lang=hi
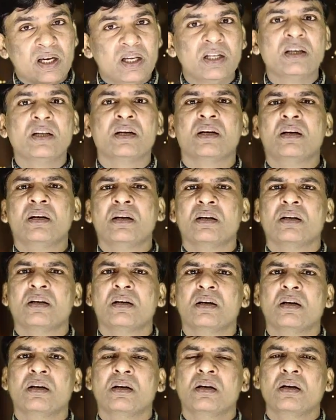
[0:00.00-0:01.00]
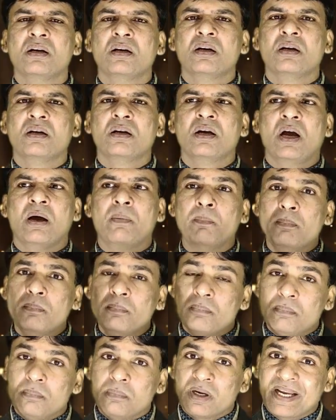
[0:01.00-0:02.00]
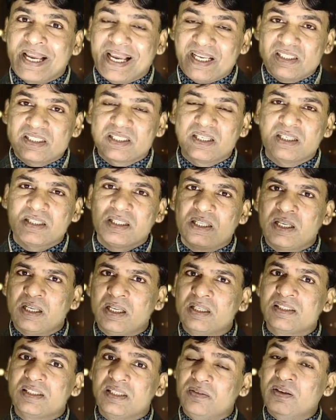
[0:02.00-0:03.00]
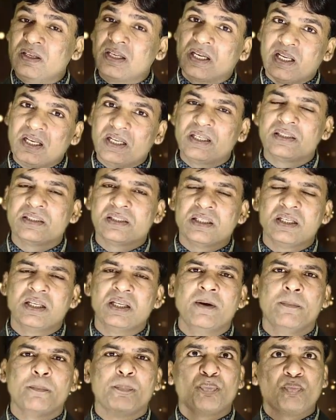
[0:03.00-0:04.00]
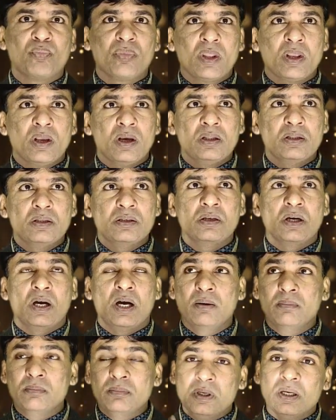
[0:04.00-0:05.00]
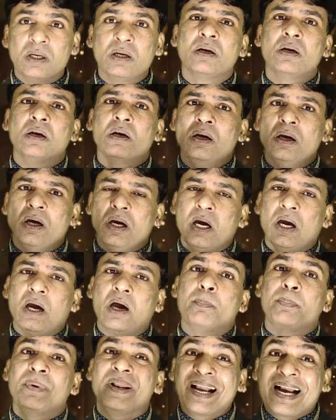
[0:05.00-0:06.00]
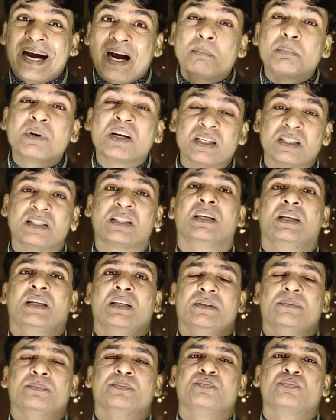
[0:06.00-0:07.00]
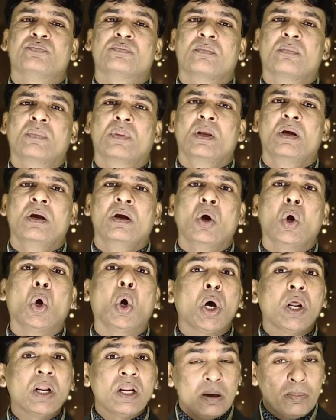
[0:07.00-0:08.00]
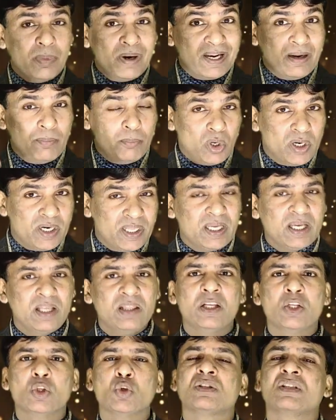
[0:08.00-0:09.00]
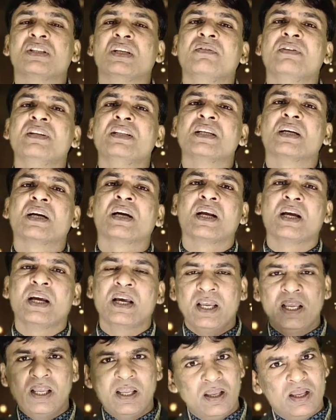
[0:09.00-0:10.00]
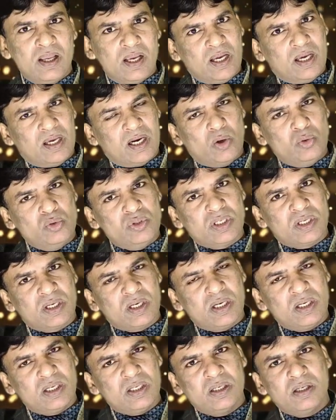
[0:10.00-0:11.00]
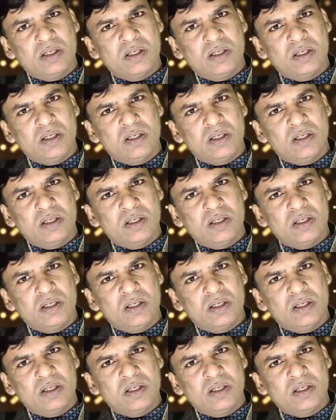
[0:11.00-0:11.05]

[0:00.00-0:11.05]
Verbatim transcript: कलर हम कैच करते हैं सेवन कलर से हम अपने काम करते हैं और हमारे बॉडी के अंदर जो सेवन चक्रा है क्राउन चक्रा